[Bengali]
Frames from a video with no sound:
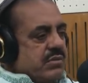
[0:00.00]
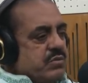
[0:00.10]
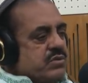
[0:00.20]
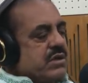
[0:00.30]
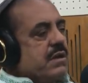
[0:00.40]
এই
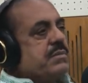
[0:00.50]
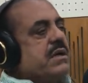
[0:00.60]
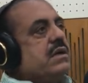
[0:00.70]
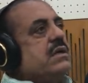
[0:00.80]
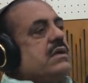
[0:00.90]
মুহূর্তে
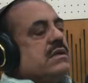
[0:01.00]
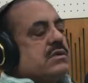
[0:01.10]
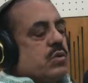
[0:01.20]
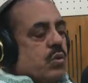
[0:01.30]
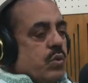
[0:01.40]
নামটা
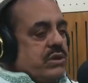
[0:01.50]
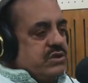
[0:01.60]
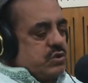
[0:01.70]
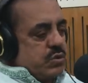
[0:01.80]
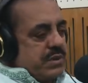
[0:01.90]
তো ওই
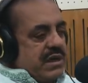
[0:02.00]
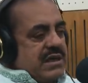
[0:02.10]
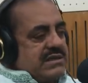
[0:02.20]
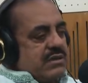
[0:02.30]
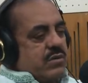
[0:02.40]
ছবি
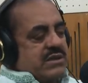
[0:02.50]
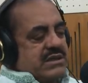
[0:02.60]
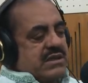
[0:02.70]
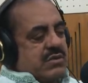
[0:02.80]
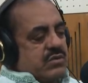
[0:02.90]
রিলিজে ওরা
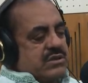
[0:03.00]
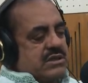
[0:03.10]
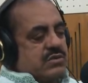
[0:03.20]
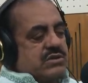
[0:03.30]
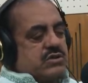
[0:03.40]
চিন্তা করেছিল